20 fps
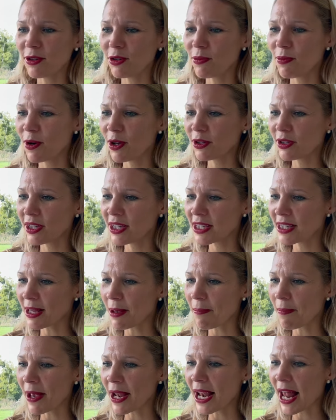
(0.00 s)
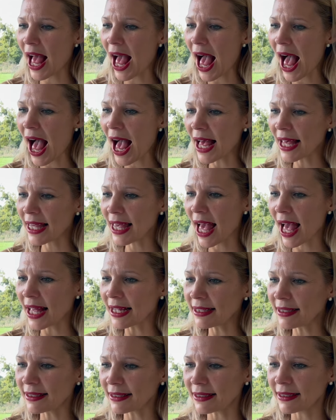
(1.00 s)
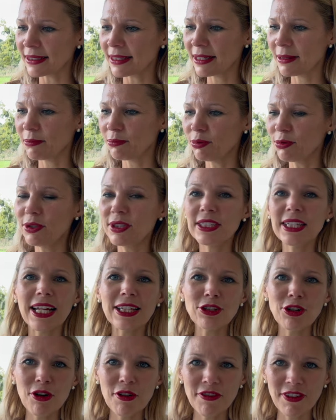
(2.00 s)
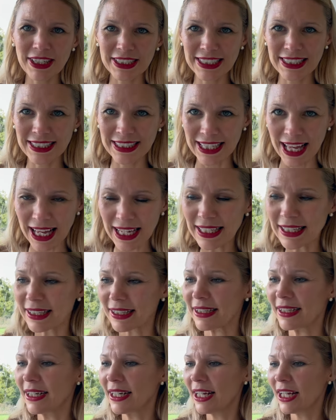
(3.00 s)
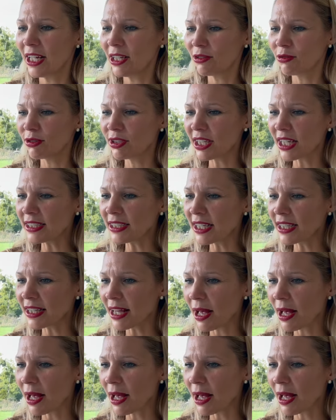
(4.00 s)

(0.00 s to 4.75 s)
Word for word: de bottes qui s'appelle Agathe, les Boots 85. Donc ça, c'est